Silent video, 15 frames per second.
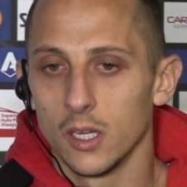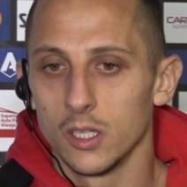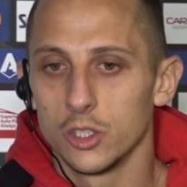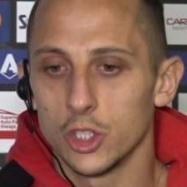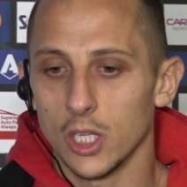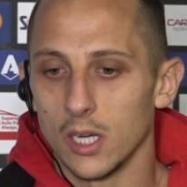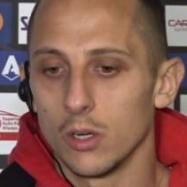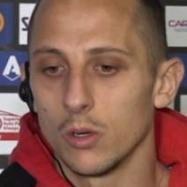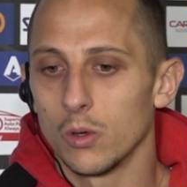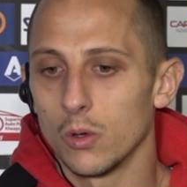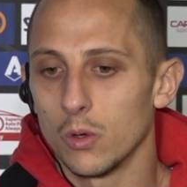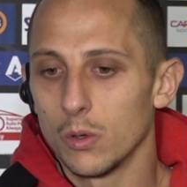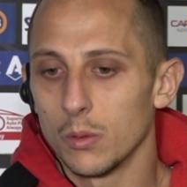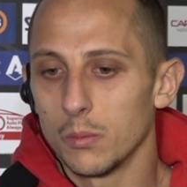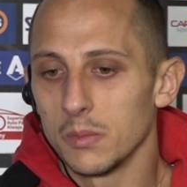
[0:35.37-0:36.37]
Ci
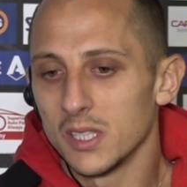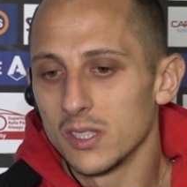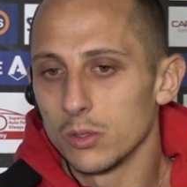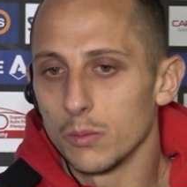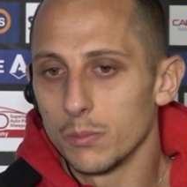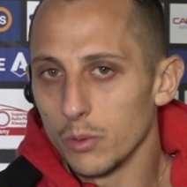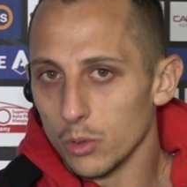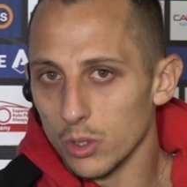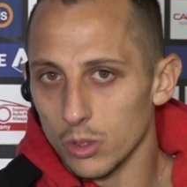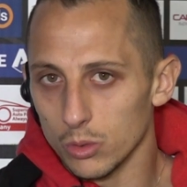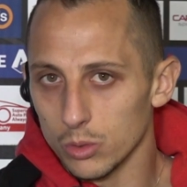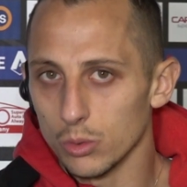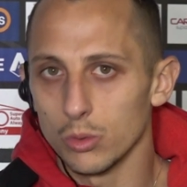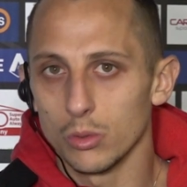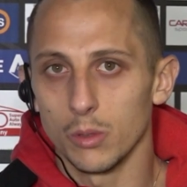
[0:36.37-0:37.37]
hanno messo un pochino
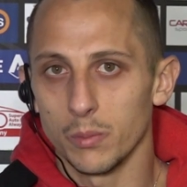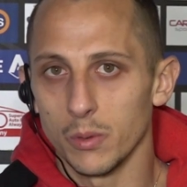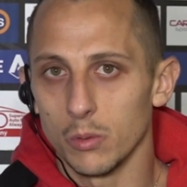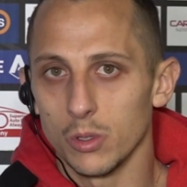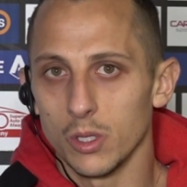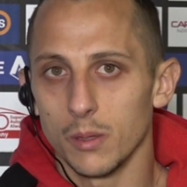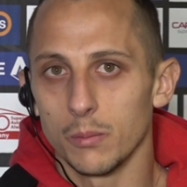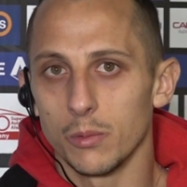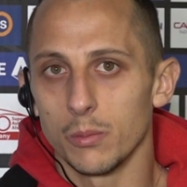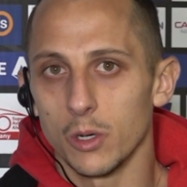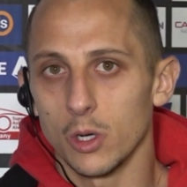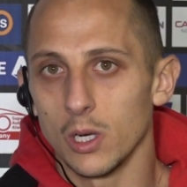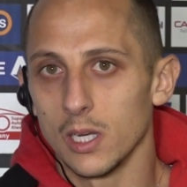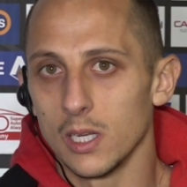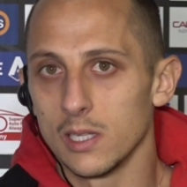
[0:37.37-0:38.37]
sotto il primo tempo,
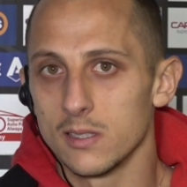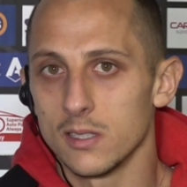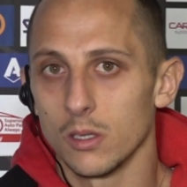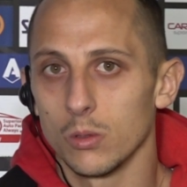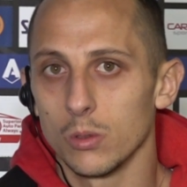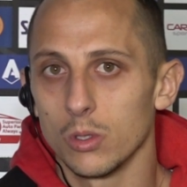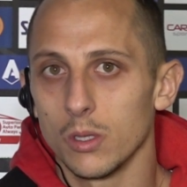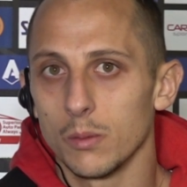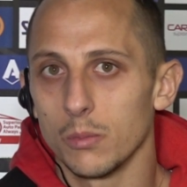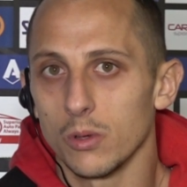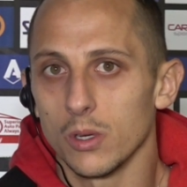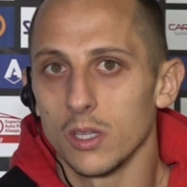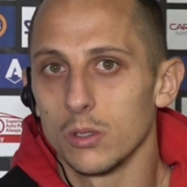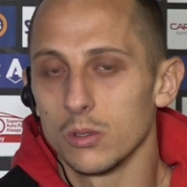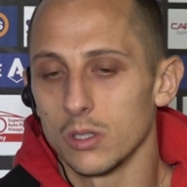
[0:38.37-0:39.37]
però il secondo tempo
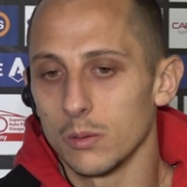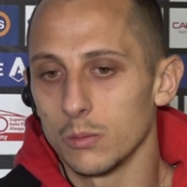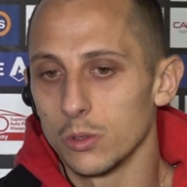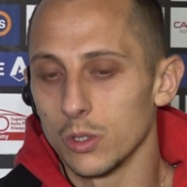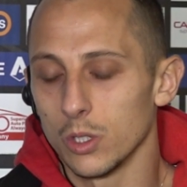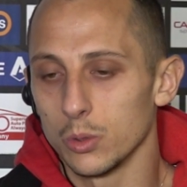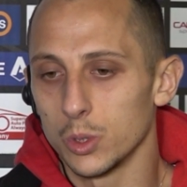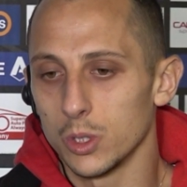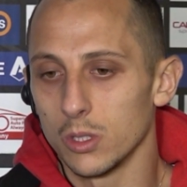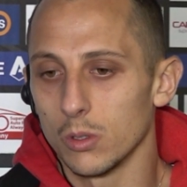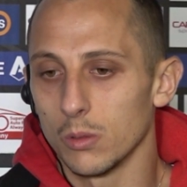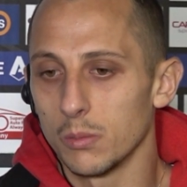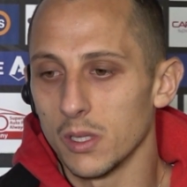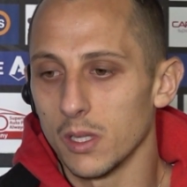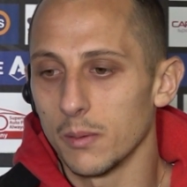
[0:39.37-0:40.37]
credo siamo, è uscito
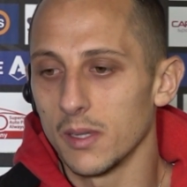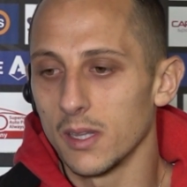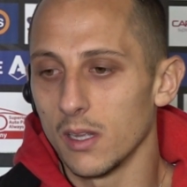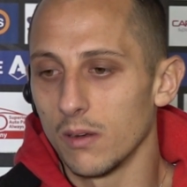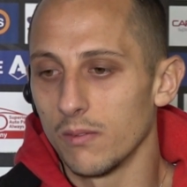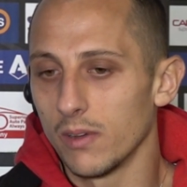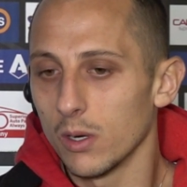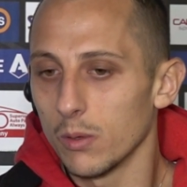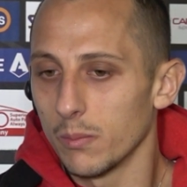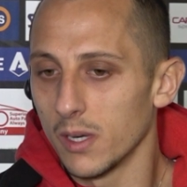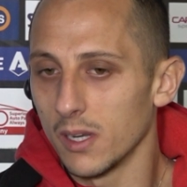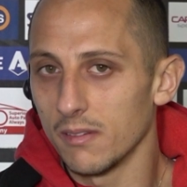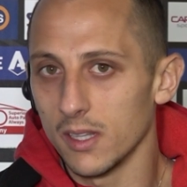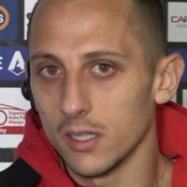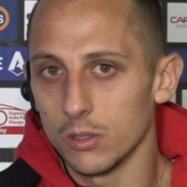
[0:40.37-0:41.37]
completamente il vero
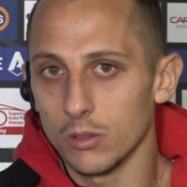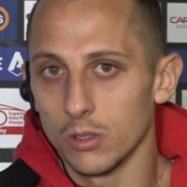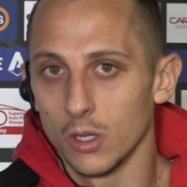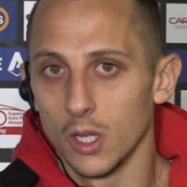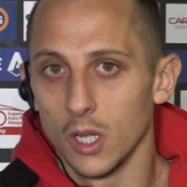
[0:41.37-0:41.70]
Benevento